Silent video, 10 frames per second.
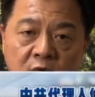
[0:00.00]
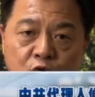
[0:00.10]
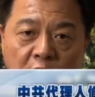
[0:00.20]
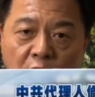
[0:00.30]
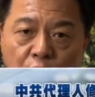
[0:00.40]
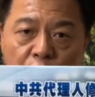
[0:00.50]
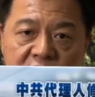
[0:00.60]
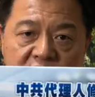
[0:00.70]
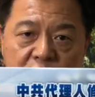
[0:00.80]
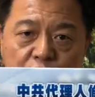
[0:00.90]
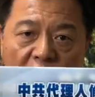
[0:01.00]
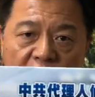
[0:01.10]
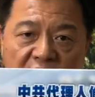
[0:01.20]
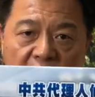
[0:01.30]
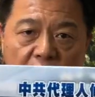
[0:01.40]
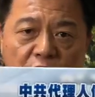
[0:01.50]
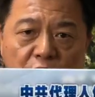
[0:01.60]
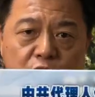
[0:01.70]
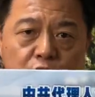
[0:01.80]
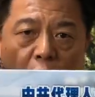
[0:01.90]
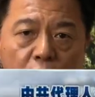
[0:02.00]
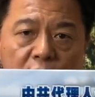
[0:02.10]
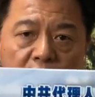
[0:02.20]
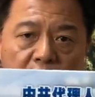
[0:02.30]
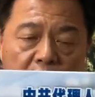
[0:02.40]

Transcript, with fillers: 所有的语词、所有的内容都是错误的。